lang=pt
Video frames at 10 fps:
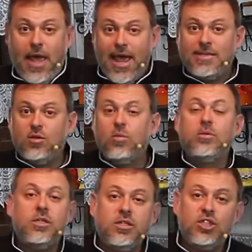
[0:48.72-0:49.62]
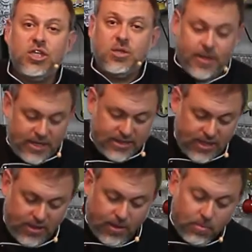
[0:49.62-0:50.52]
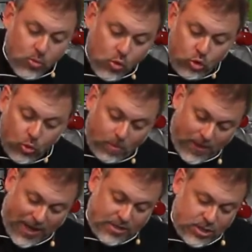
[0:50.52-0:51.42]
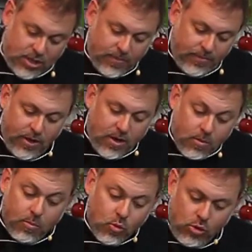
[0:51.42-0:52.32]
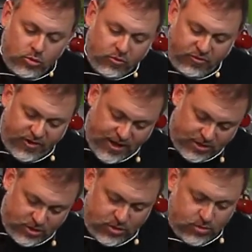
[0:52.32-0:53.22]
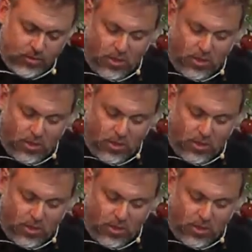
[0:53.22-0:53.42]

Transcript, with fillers: Essa, como eu disse, gente, é uma receita muito prática, muito fácil.